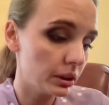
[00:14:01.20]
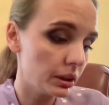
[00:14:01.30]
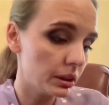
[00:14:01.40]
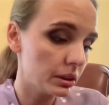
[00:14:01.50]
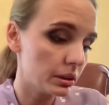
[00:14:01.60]

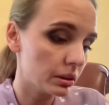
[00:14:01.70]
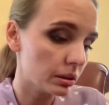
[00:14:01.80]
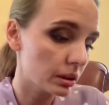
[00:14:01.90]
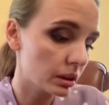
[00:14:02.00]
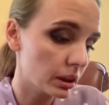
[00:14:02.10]
есть.
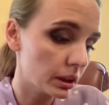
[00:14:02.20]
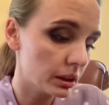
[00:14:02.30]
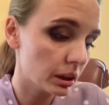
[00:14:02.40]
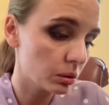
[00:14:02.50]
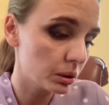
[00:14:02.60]
Э,
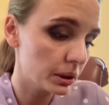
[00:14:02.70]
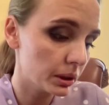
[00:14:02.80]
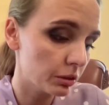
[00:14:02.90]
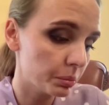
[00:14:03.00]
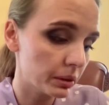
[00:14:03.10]

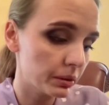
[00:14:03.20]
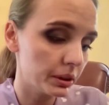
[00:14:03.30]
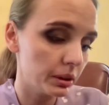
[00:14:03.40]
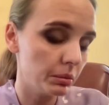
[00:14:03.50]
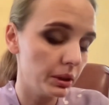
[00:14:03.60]
ДНК-диагностика в первой
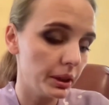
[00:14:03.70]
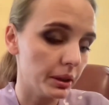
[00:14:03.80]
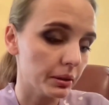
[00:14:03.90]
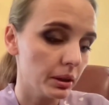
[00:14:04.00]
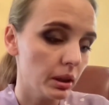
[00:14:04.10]

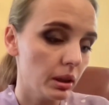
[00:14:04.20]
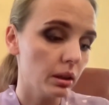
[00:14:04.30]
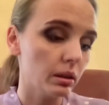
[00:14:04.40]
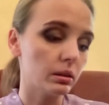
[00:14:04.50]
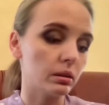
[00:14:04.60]
семье.
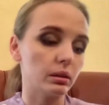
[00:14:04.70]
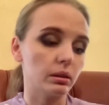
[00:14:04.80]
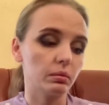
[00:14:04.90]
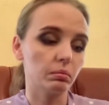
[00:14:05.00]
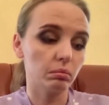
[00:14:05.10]

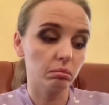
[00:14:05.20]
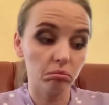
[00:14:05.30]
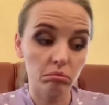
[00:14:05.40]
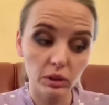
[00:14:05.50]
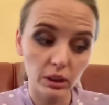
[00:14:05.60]
Э,
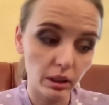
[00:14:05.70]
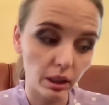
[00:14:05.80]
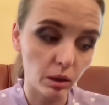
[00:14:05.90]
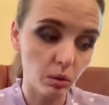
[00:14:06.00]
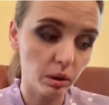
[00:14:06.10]
не
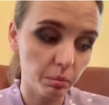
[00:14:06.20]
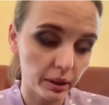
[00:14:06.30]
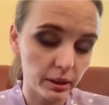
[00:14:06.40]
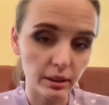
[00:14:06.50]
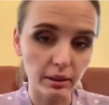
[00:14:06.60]
знаю, какой
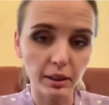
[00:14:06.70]
имеется